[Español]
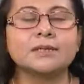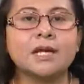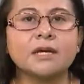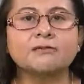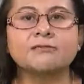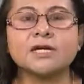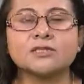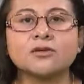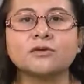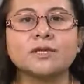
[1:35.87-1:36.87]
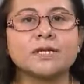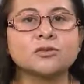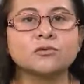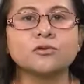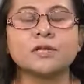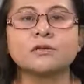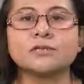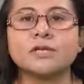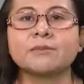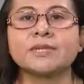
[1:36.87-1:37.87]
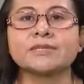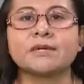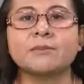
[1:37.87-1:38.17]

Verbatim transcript: La inflación es uno de los temas que